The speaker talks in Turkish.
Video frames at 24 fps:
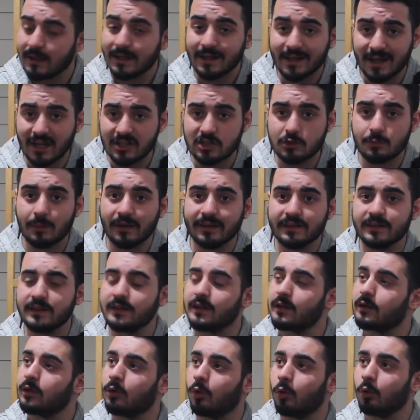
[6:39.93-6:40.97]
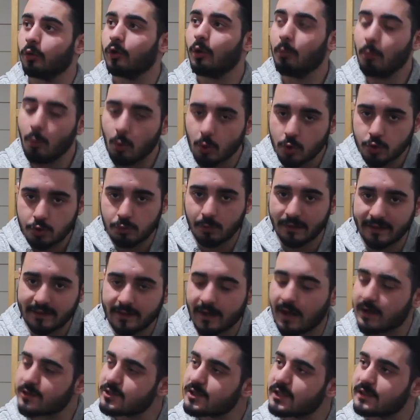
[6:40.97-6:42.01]
kaçmak yerine onunla boğuşmayı
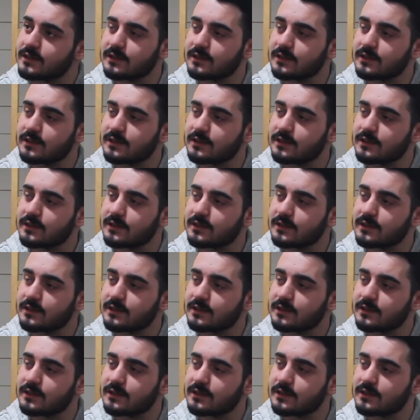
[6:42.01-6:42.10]
tercih